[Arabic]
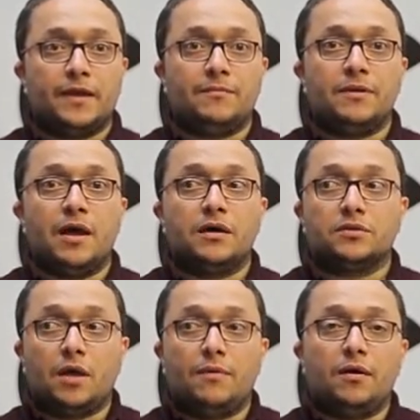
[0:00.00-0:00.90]
املى
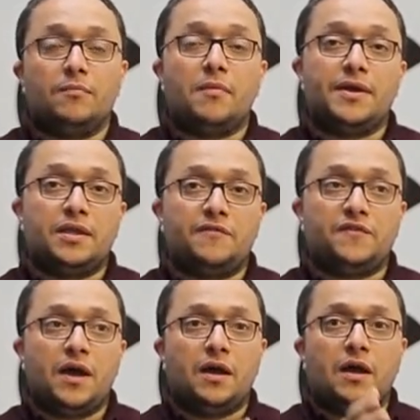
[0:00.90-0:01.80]
طبق ميه
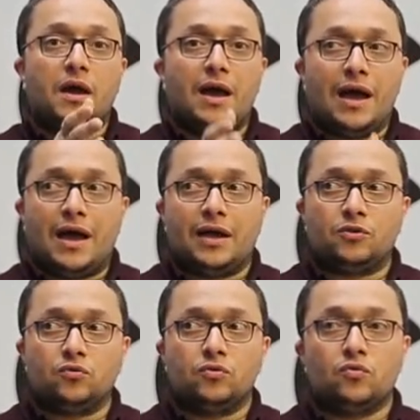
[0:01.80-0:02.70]
دافيه
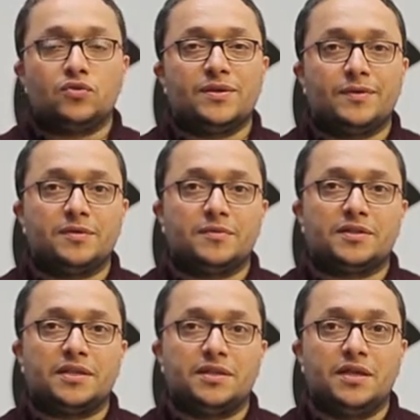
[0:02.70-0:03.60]
قعده وسيبها تبرد
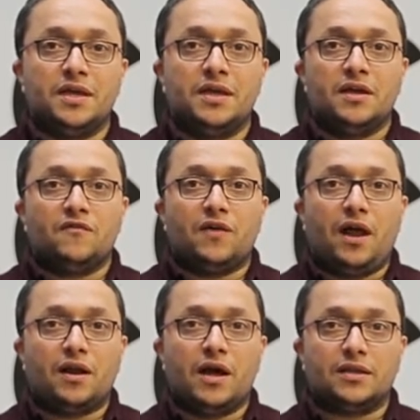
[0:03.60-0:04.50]
تدريجي
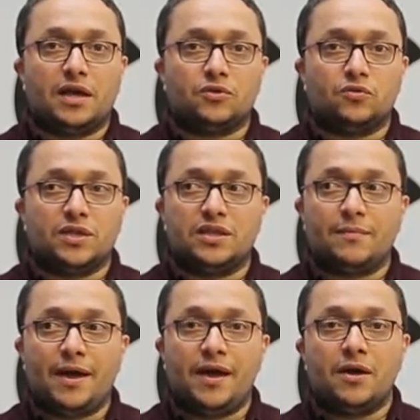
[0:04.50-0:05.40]
فالحراره هتاخده وتهدى
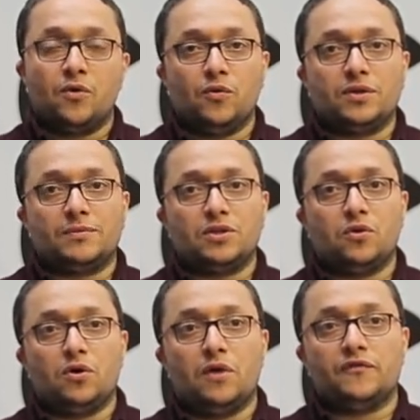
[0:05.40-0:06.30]
معاه وانت بتدي
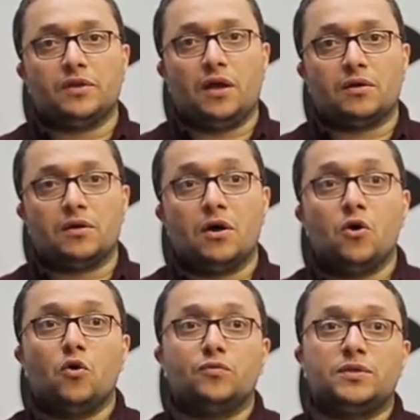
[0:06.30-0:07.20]
له خافض الحراره
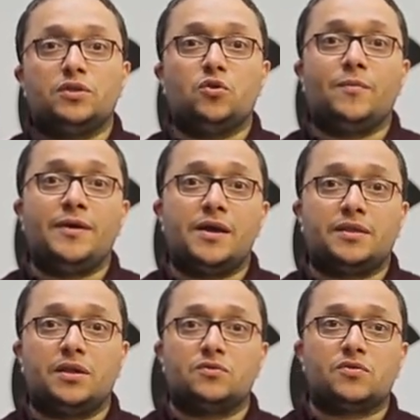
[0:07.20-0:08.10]
وبتدي له ميه
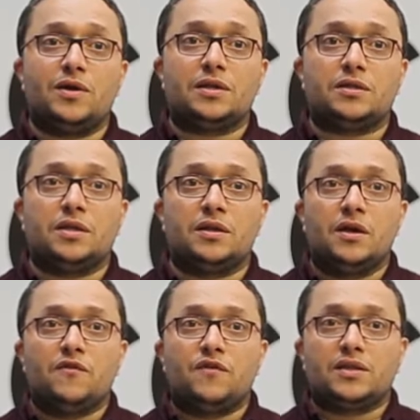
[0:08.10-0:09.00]
كتيره وسوائل كتير
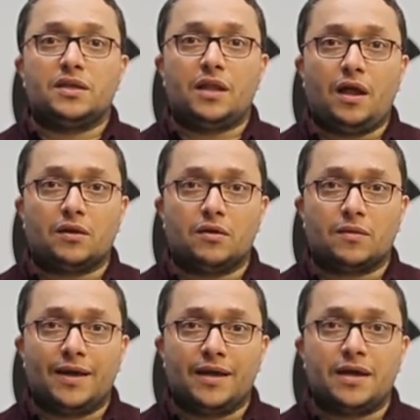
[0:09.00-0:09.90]
فتهدى الحراره
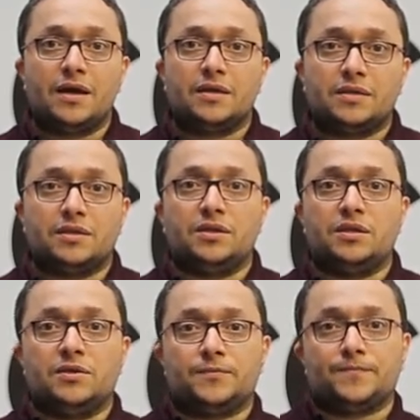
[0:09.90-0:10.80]
معانا تدريجي.